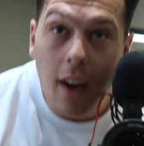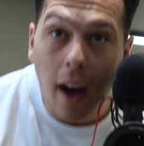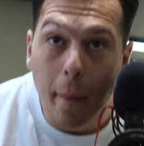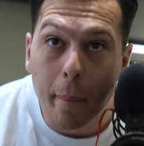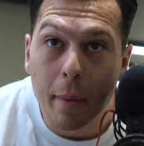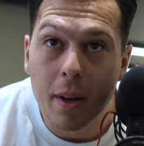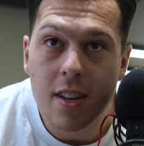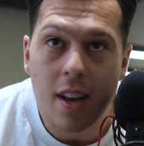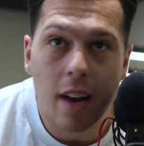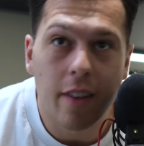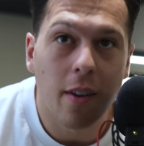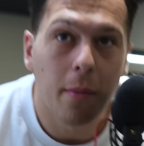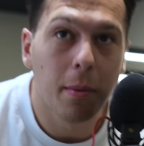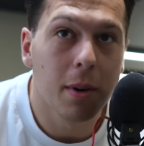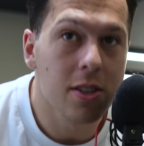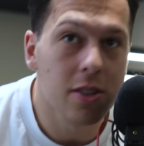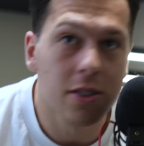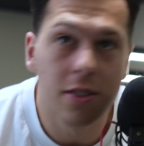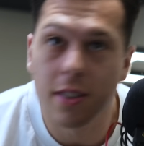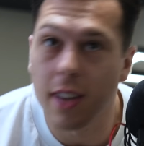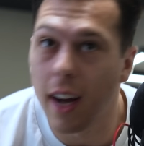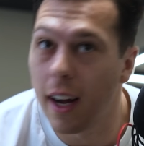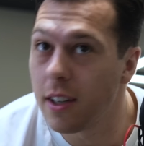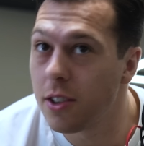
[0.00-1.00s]
Ich Habe jetzt einfach mal so
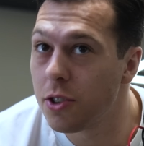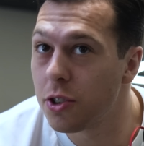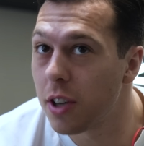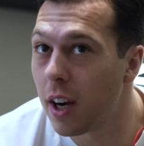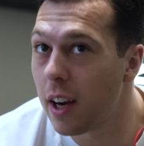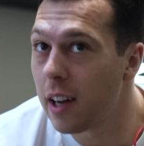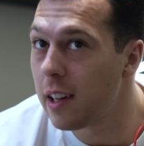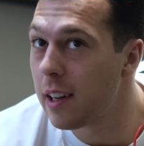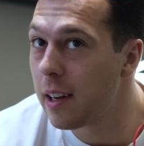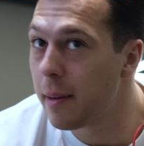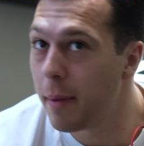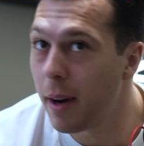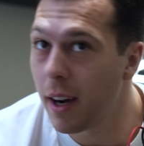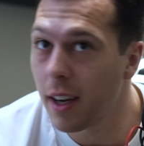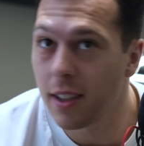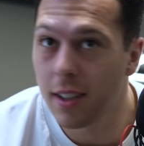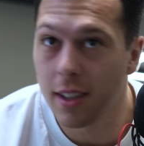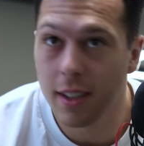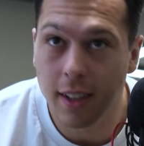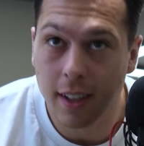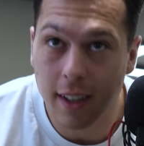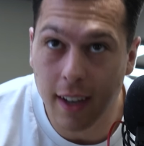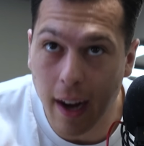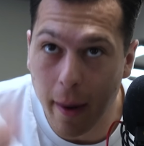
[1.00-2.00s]
einen Seitenscheitel gemacht.
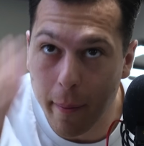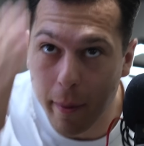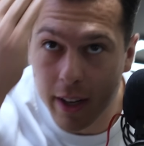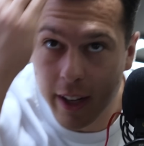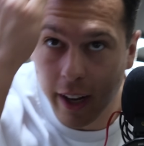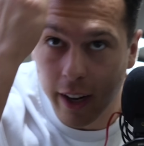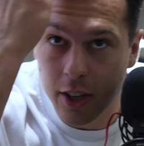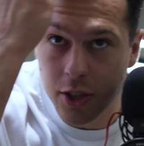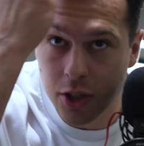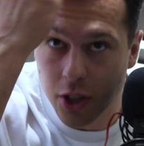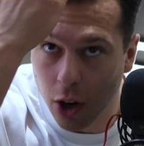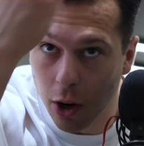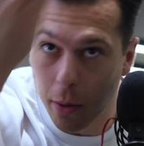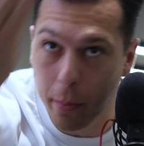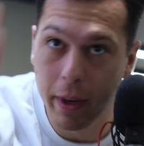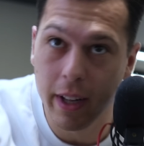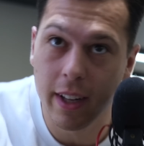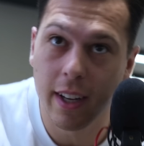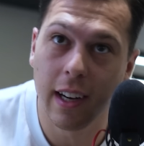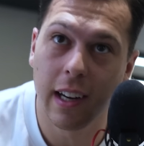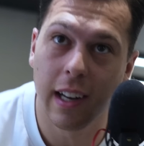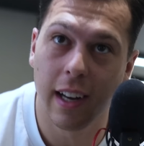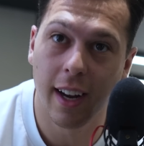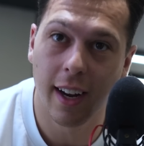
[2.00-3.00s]
Den kann man theoretisch auch
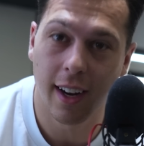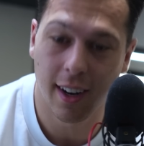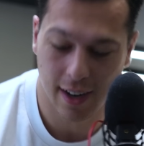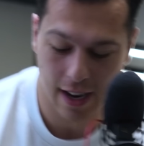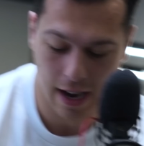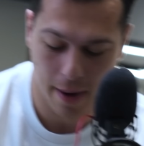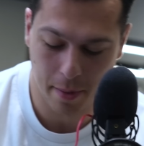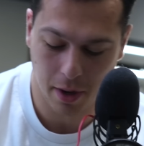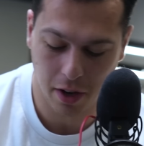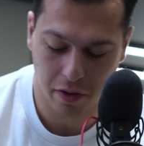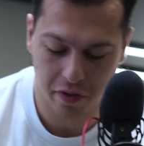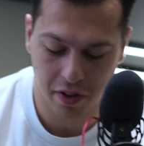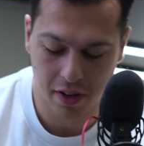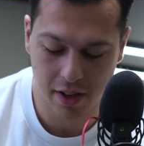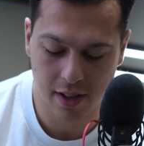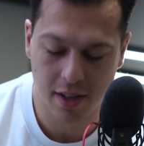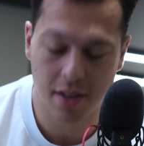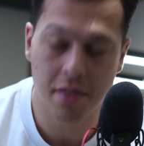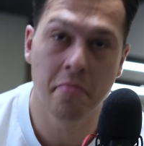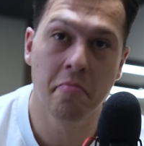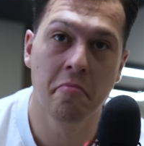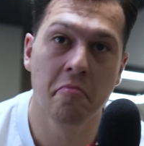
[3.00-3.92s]
mittig legen, aber ich finde,